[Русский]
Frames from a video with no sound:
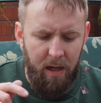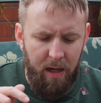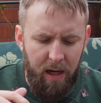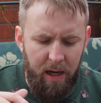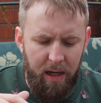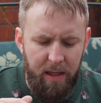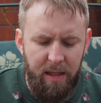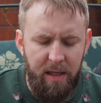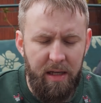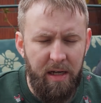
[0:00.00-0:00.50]

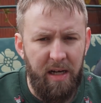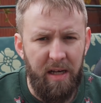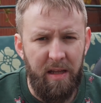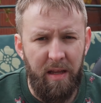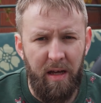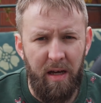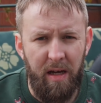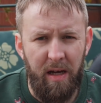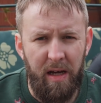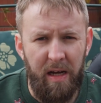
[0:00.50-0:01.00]

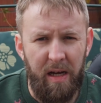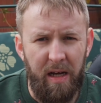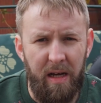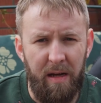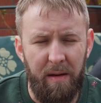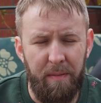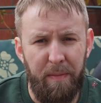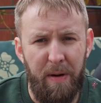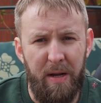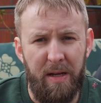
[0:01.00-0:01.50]
Nikon
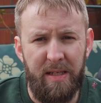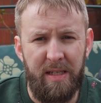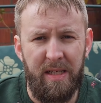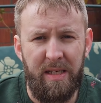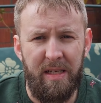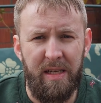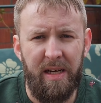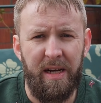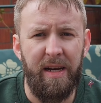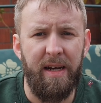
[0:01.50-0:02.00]
а,
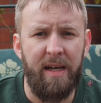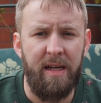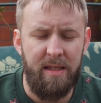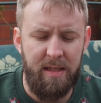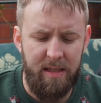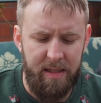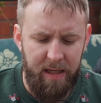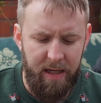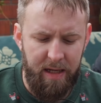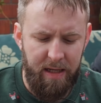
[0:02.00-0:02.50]
полтинник
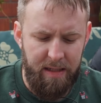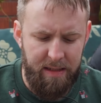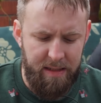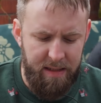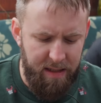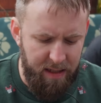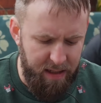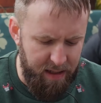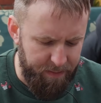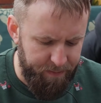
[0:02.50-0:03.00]
ленс серия
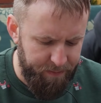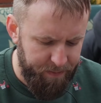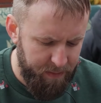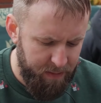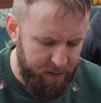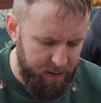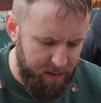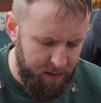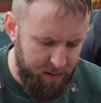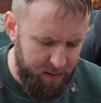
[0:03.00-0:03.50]
SE.
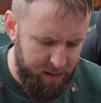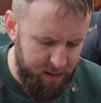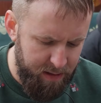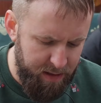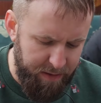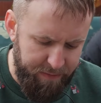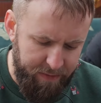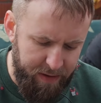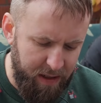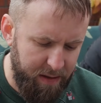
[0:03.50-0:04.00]

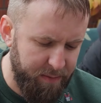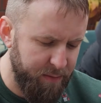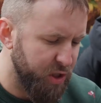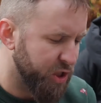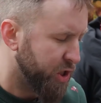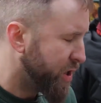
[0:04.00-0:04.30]
Диафрагма